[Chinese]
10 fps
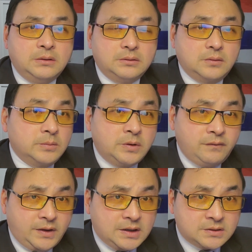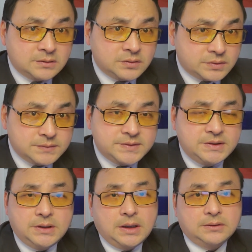我们都非常熟
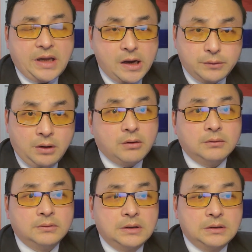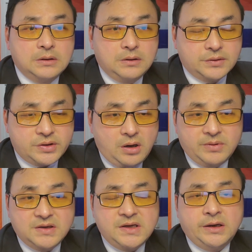悉的戴玉猴，周小
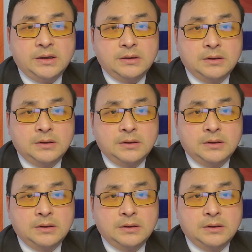平先生，